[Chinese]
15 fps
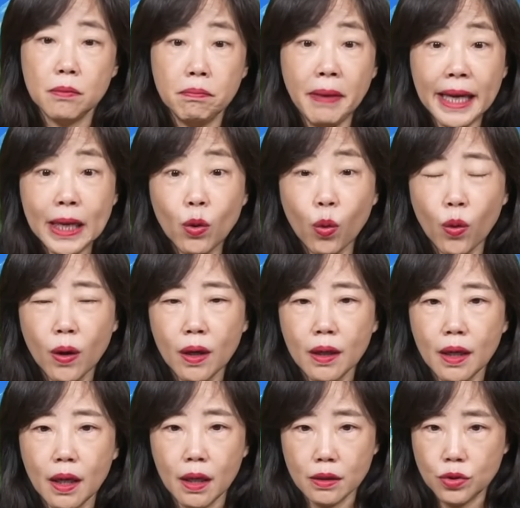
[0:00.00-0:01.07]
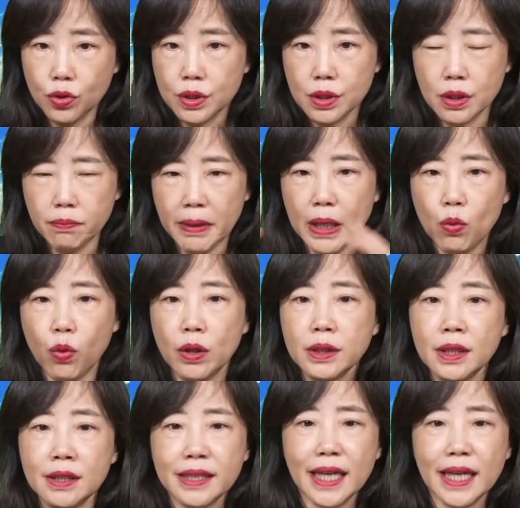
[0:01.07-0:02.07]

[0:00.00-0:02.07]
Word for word: 美国啊，就是美国呢，